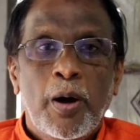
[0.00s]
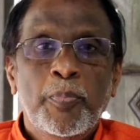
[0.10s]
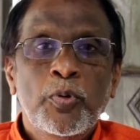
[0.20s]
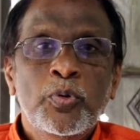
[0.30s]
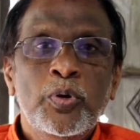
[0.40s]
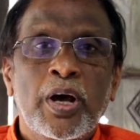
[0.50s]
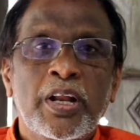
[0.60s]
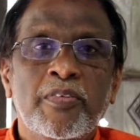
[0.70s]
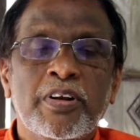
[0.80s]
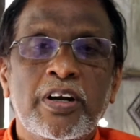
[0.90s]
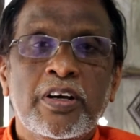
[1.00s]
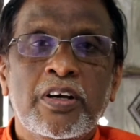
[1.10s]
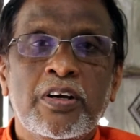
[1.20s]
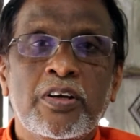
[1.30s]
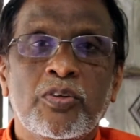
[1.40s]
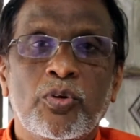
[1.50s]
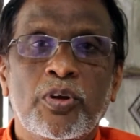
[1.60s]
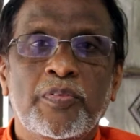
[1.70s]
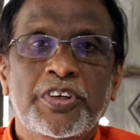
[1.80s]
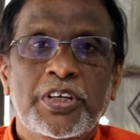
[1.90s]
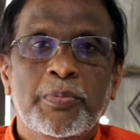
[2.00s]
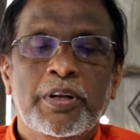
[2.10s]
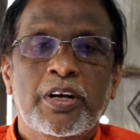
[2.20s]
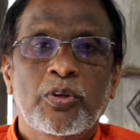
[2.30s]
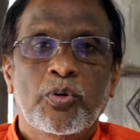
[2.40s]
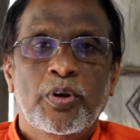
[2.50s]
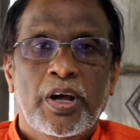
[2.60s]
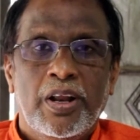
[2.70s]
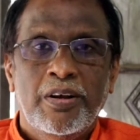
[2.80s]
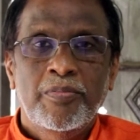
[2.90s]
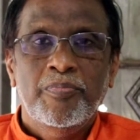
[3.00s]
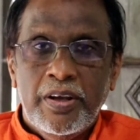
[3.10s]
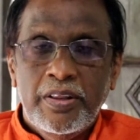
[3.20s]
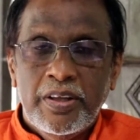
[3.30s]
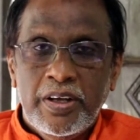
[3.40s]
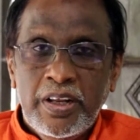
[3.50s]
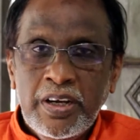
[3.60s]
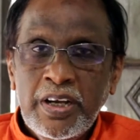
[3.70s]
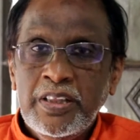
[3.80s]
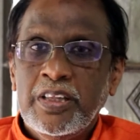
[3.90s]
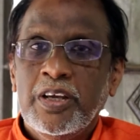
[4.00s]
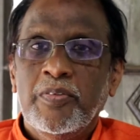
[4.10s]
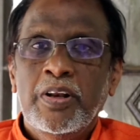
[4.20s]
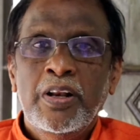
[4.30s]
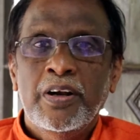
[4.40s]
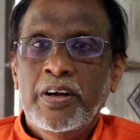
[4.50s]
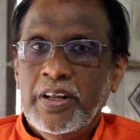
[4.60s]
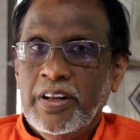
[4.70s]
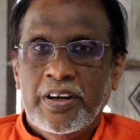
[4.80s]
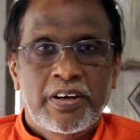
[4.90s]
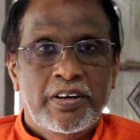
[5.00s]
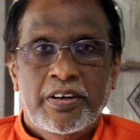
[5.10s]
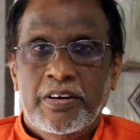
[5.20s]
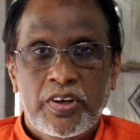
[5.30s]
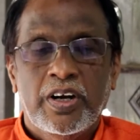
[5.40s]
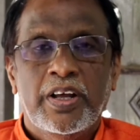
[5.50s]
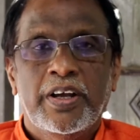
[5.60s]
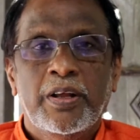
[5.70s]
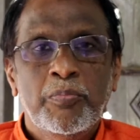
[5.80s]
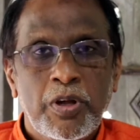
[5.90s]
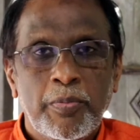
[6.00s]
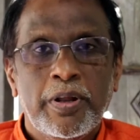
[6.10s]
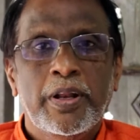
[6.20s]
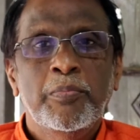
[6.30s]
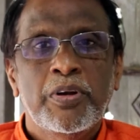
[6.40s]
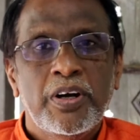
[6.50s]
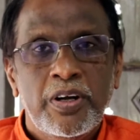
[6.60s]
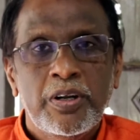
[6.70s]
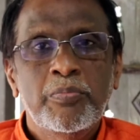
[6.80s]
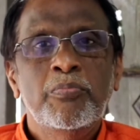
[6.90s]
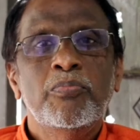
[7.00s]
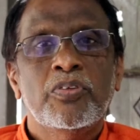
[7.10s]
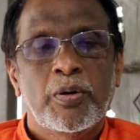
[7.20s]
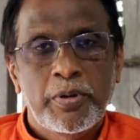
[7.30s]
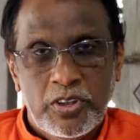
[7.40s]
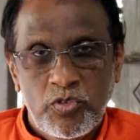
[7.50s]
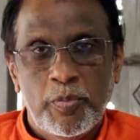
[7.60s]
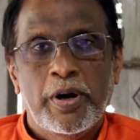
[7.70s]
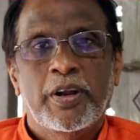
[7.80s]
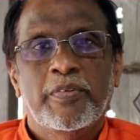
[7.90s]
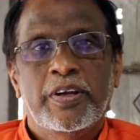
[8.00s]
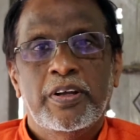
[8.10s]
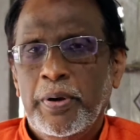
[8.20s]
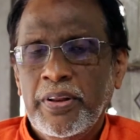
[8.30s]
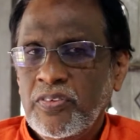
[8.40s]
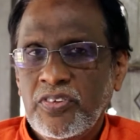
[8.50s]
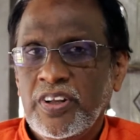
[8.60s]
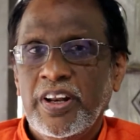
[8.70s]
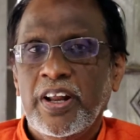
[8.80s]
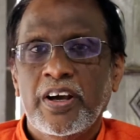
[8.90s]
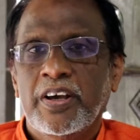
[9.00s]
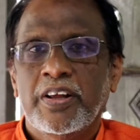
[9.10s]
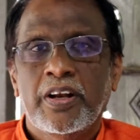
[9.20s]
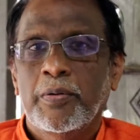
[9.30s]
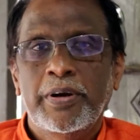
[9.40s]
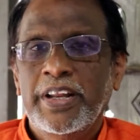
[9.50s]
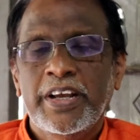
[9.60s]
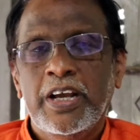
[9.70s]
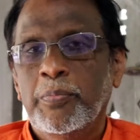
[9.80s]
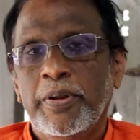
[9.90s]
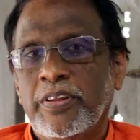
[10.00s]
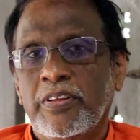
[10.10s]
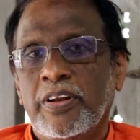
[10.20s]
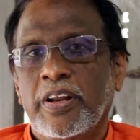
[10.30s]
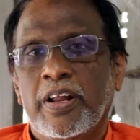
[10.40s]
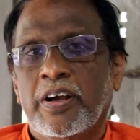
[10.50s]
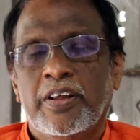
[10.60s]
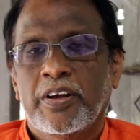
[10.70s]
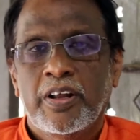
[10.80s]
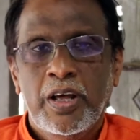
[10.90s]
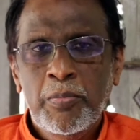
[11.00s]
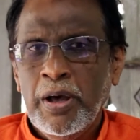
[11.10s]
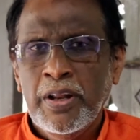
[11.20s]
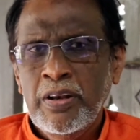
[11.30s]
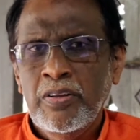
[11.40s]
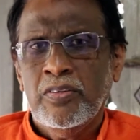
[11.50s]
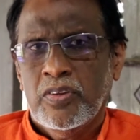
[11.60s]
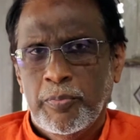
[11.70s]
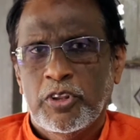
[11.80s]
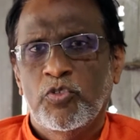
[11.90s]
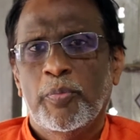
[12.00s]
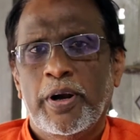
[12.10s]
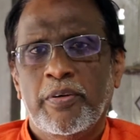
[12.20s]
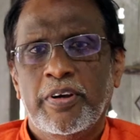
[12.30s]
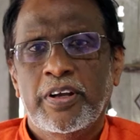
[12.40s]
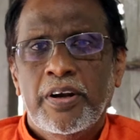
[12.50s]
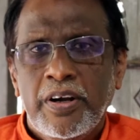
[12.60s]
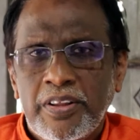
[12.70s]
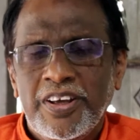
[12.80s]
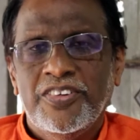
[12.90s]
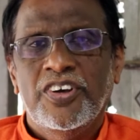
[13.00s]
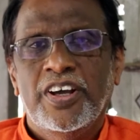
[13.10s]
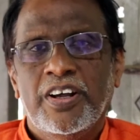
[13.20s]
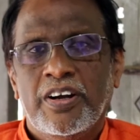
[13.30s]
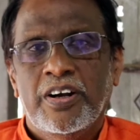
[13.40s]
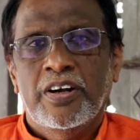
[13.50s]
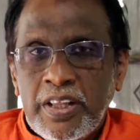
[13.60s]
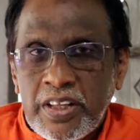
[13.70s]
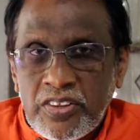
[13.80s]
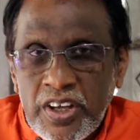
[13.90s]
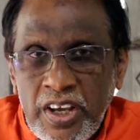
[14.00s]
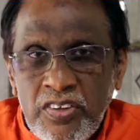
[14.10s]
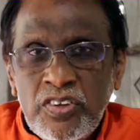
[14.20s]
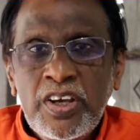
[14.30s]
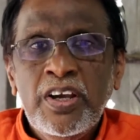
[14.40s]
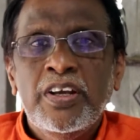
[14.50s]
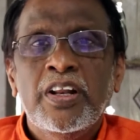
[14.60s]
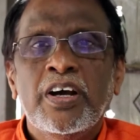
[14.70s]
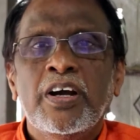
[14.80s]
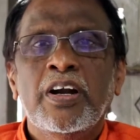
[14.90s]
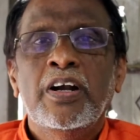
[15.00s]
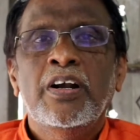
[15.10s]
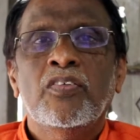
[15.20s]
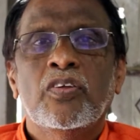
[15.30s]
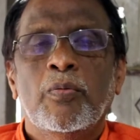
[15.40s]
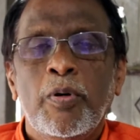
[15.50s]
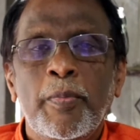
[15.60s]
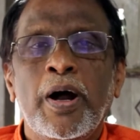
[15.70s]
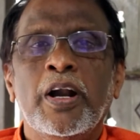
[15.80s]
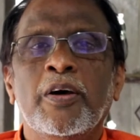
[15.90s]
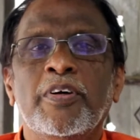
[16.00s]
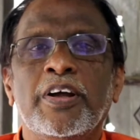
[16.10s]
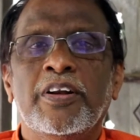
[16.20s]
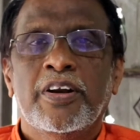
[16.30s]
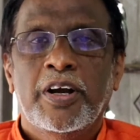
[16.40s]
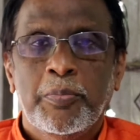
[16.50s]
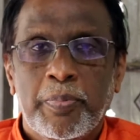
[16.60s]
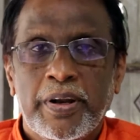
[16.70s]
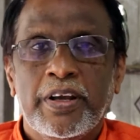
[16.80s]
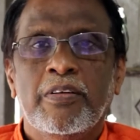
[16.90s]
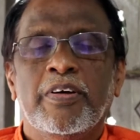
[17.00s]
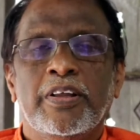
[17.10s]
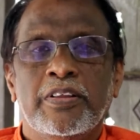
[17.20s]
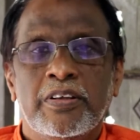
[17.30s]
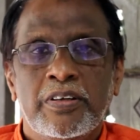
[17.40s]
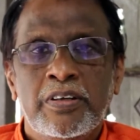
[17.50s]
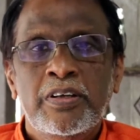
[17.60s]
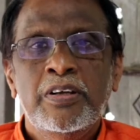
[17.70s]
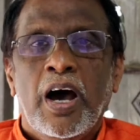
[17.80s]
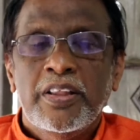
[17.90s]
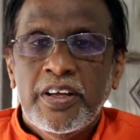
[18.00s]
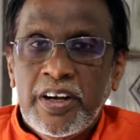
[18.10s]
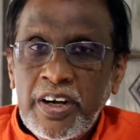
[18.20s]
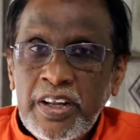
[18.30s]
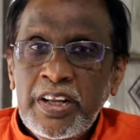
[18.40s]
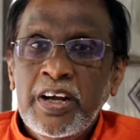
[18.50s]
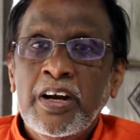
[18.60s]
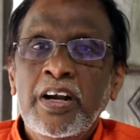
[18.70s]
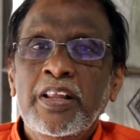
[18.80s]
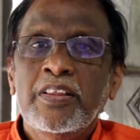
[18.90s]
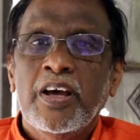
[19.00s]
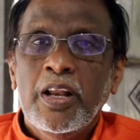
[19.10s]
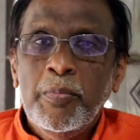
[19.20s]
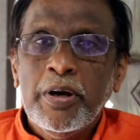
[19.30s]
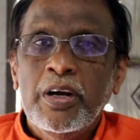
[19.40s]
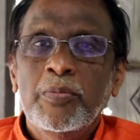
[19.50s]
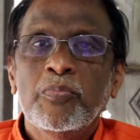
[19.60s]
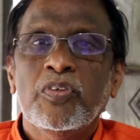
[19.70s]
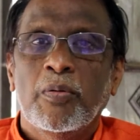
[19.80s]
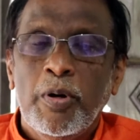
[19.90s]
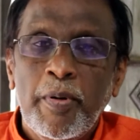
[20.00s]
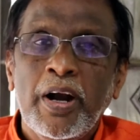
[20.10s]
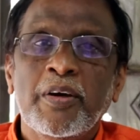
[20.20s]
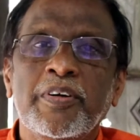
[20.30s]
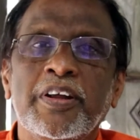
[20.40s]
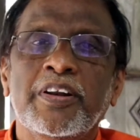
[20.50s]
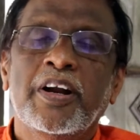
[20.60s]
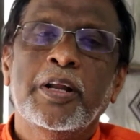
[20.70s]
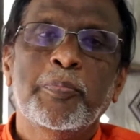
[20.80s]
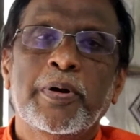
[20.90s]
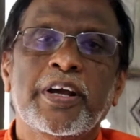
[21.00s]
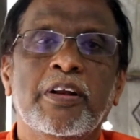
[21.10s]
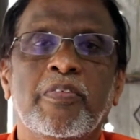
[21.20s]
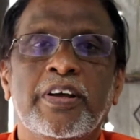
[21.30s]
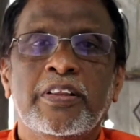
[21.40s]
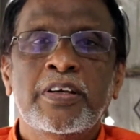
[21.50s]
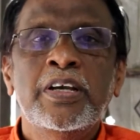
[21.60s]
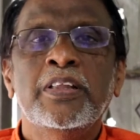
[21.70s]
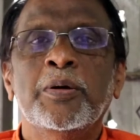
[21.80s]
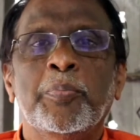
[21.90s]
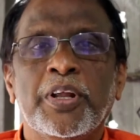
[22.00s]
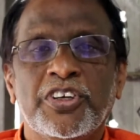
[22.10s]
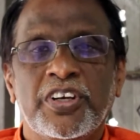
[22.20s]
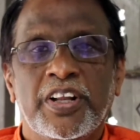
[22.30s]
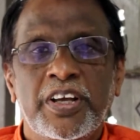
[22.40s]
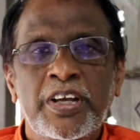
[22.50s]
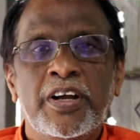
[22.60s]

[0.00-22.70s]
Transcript: அப்போது நான் அவர்களுக்கு சொன்ன விஷயம் என்னன்னு சொன்னால் இந்த இலங்கை தீவில் ரெண்டு இனங்கள் சிங்கள இனம் தமிழ் இனம் ரெண்டும் சமத்துவமானவை பெருசு சின்னனாக இருக்கலாம் எண்ணிக்கையில் பெருசு சின்னனாக இருக்கலாம் இருக்கலாம் ஆனால் சமத்துவமானவை ரெண்டு தேசிய இனங்கள் இந்த தேசிய இனங்கள் சமமானவை என்ற அடிப்படையில் வைத்து அந்த இரண்டு இனங்களின் தலைமைகளும் சமமானவை என்ற அடிப்படையில் வைத்து இந்த பிரச்சனை